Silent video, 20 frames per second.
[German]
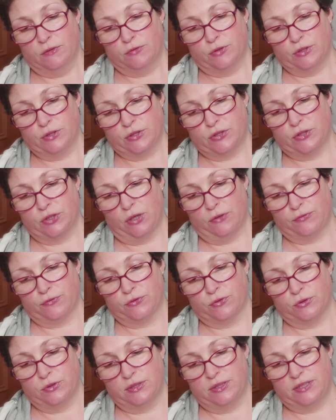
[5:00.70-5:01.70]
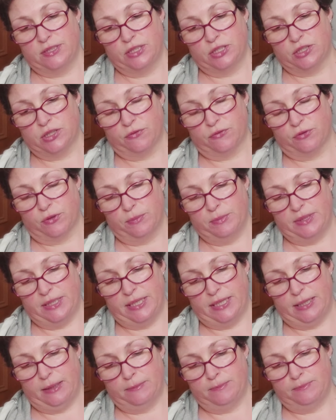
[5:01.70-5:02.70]
von Soft und Sicher vom
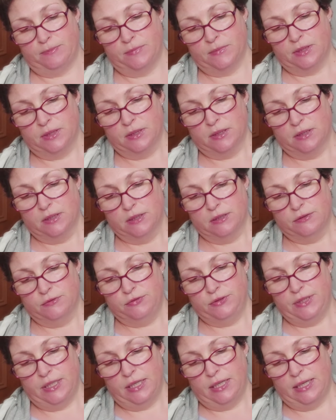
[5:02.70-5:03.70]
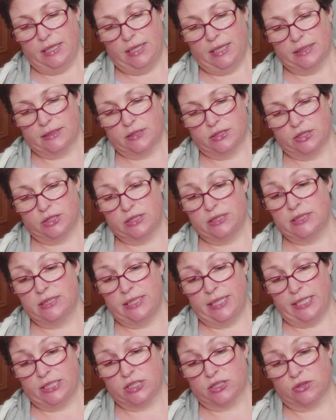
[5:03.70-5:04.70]
DM. Vierlagig, die
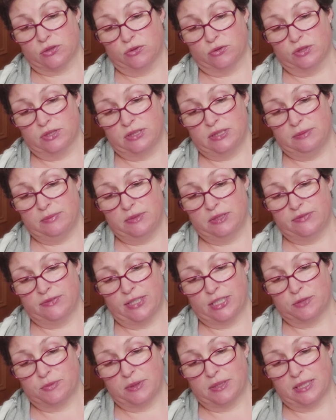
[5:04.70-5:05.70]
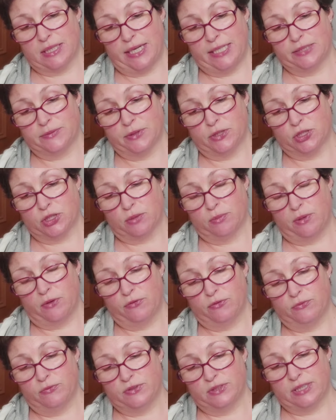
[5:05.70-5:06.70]
sind echt groß, 27 x
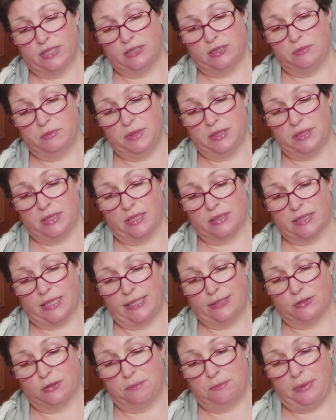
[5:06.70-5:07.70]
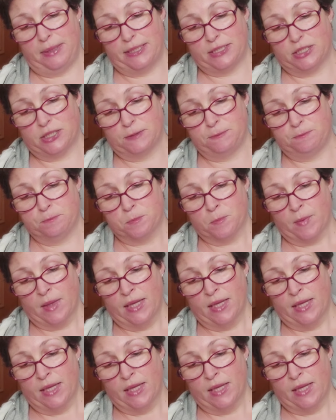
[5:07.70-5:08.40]
23,5 cm ist ein so ein Blättchen.